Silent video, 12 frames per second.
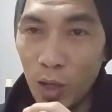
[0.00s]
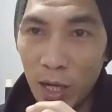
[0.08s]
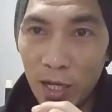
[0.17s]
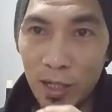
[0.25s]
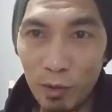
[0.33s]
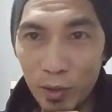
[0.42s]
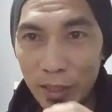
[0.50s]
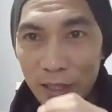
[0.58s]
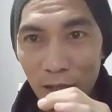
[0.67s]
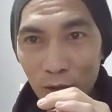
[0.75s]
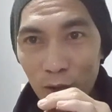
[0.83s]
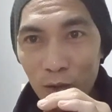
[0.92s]
wah Rocky
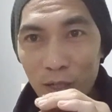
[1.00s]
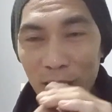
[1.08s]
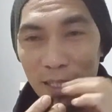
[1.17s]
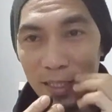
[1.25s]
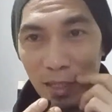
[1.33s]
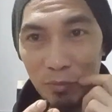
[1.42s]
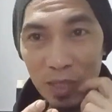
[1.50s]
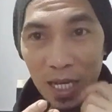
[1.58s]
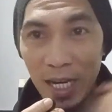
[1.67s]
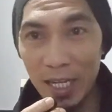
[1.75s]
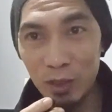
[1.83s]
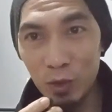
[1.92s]
Gerung ya kan Repli
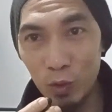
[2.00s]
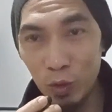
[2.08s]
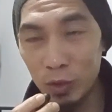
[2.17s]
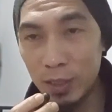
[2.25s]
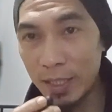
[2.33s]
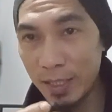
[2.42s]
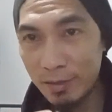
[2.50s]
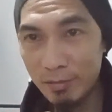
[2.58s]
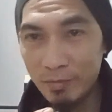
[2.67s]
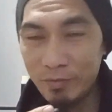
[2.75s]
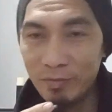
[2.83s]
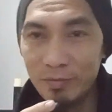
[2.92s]
Harun ya kan
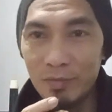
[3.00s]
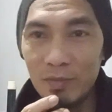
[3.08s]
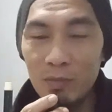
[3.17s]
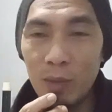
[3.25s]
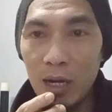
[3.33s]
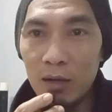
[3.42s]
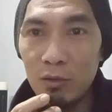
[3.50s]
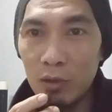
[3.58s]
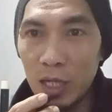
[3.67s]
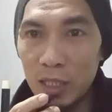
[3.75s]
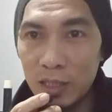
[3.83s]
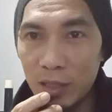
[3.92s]
bang
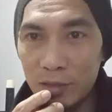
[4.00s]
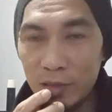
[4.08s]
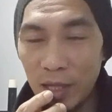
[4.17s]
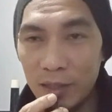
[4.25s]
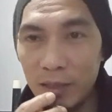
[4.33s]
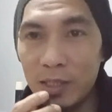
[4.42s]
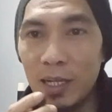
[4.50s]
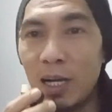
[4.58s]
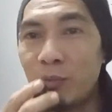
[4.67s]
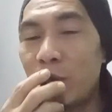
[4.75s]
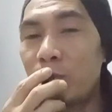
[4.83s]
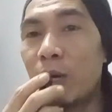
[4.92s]
kok larinya ke sana ya
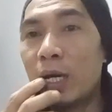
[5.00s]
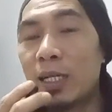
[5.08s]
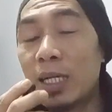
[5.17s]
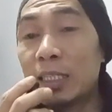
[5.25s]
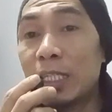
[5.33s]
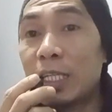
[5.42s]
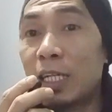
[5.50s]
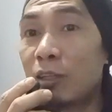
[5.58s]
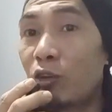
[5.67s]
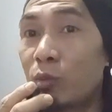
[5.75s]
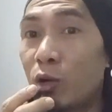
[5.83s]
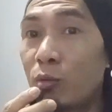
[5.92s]
nggak apa-apa karena kan saya kan
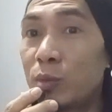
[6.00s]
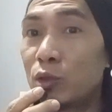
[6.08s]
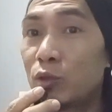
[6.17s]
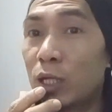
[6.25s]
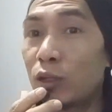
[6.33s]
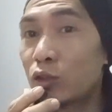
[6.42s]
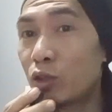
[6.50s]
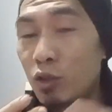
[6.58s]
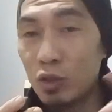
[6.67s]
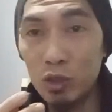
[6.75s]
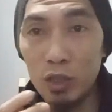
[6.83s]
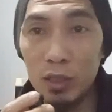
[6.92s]
hobi-hobi juga
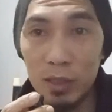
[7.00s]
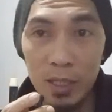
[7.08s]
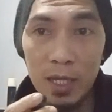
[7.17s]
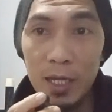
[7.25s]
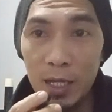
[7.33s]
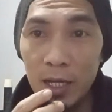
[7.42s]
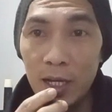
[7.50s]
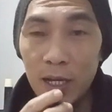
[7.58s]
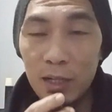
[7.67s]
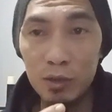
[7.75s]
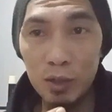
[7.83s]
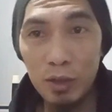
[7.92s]
nonton-nonton
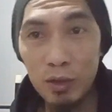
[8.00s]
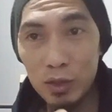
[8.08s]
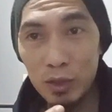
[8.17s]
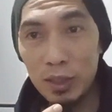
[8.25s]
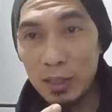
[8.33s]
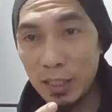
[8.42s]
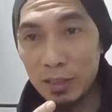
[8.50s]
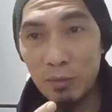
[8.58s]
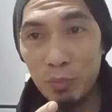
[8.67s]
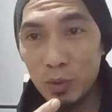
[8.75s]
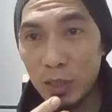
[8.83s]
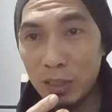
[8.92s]
nonton-nonton tentang
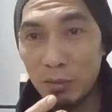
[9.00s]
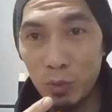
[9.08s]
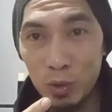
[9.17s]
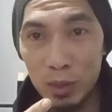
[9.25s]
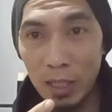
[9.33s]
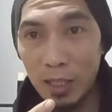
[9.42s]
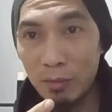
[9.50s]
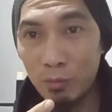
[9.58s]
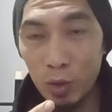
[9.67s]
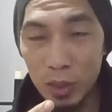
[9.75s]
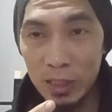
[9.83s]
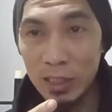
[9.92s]
seputar-seputaran
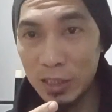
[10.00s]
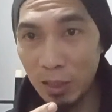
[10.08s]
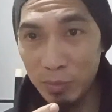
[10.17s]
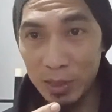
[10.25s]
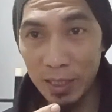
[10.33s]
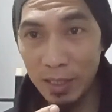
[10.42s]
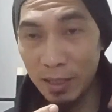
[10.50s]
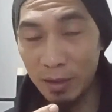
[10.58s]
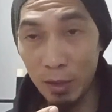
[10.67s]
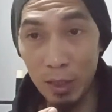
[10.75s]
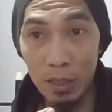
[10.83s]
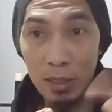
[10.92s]
politik tapi saya
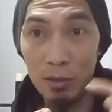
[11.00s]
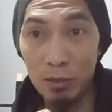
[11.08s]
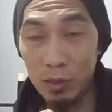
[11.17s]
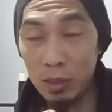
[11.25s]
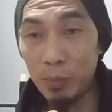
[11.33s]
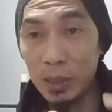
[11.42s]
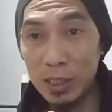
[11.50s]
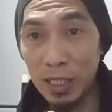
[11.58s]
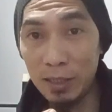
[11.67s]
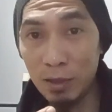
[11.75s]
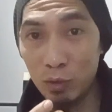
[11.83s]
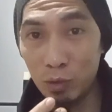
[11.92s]
eh,
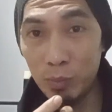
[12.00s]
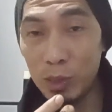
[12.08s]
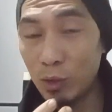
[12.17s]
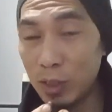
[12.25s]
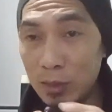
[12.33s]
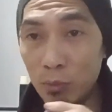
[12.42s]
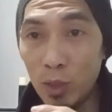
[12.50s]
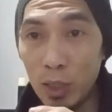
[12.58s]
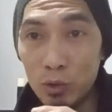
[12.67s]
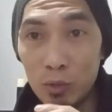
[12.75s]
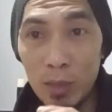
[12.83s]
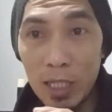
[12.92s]
spesialkan untuk video ini
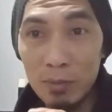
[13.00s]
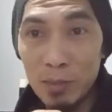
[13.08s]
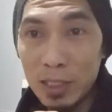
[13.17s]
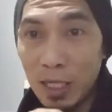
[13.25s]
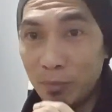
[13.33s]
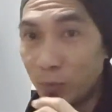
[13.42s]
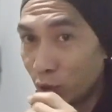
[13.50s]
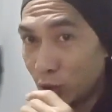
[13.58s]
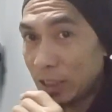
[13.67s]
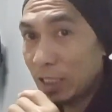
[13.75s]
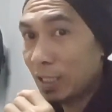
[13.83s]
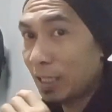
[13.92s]
bukan untuk bahas masalah
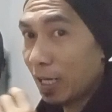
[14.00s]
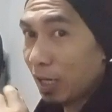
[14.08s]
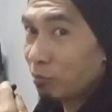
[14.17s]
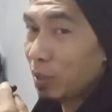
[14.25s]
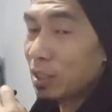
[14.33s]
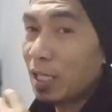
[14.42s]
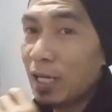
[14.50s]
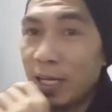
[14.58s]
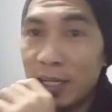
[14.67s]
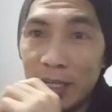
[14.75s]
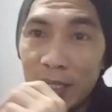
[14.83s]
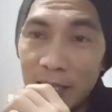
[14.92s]
politik ya kan
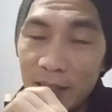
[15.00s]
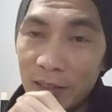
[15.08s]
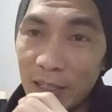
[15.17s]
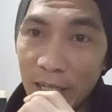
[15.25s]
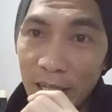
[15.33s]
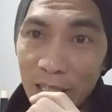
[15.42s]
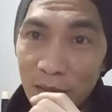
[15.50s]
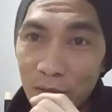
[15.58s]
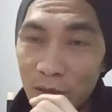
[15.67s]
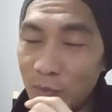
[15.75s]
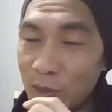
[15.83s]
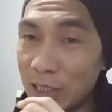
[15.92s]
masalah eh,
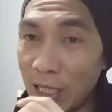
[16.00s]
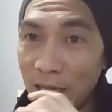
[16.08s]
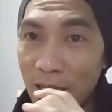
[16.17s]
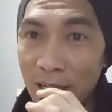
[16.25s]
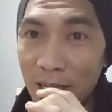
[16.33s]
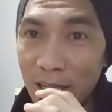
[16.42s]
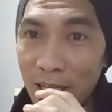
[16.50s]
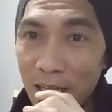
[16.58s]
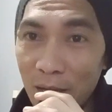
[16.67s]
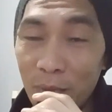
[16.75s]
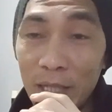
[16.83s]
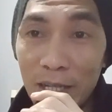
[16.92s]
masalah
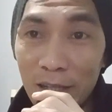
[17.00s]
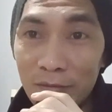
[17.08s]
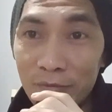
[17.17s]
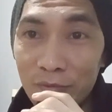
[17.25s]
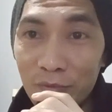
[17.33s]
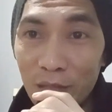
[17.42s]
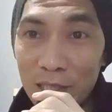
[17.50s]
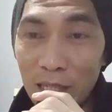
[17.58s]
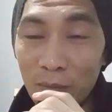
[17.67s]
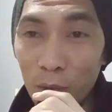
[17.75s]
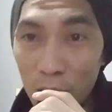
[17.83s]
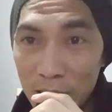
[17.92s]
apa ya
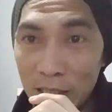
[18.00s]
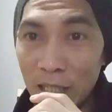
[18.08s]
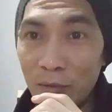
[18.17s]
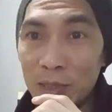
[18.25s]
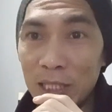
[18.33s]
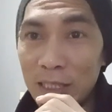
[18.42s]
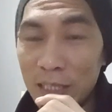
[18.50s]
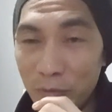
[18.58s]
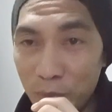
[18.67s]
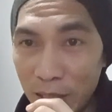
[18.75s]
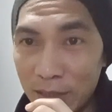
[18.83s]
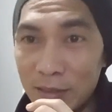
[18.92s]
masalah politik masalah
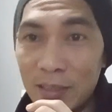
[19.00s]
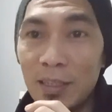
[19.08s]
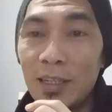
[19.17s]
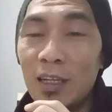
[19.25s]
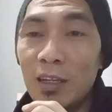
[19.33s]
capres